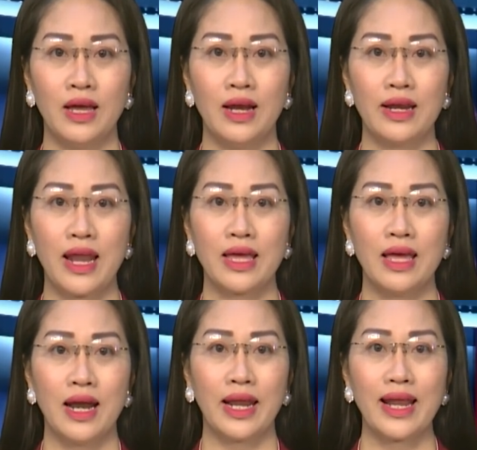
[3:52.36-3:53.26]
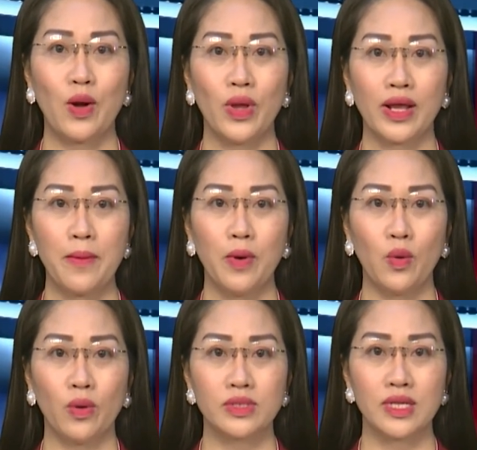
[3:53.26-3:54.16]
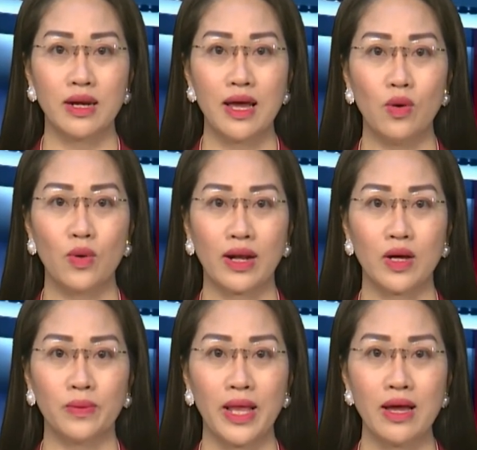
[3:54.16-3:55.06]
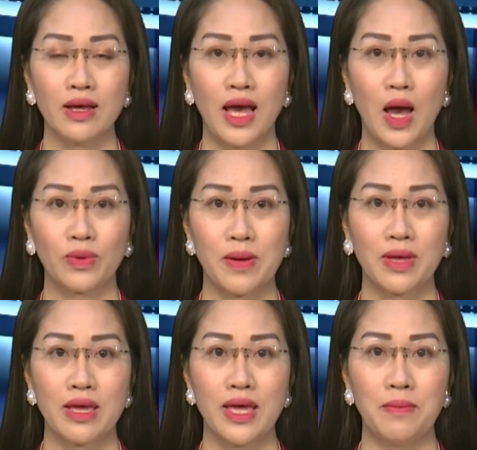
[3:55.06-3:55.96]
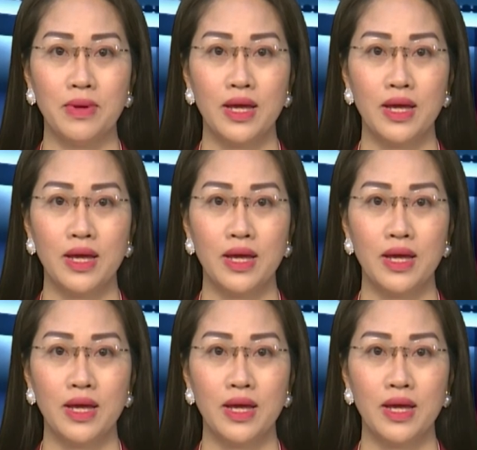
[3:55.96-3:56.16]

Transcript: Lần này, lãnh đạo huyện Cam Lộ dẫn đầu đoàn công tác học tập kinh nghiệm